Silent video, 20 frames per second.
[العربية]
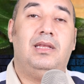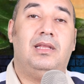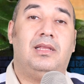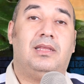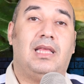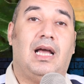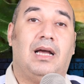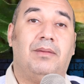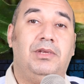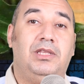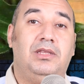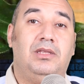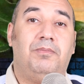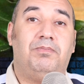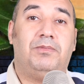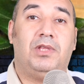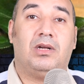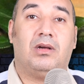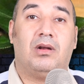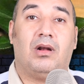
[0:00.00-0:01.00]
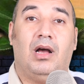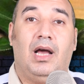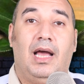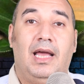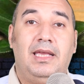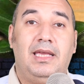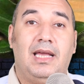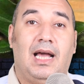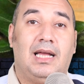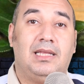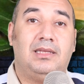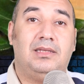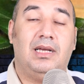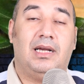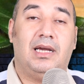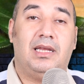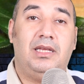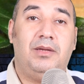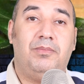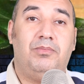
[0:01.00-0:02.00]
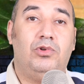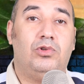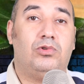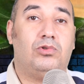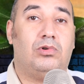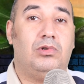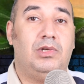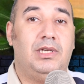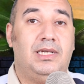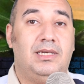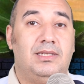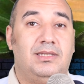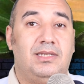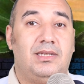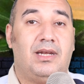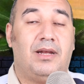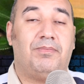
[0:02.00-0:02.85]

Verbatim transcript: التعابين دي بتكره أي حد غريب يدخل الجزيرة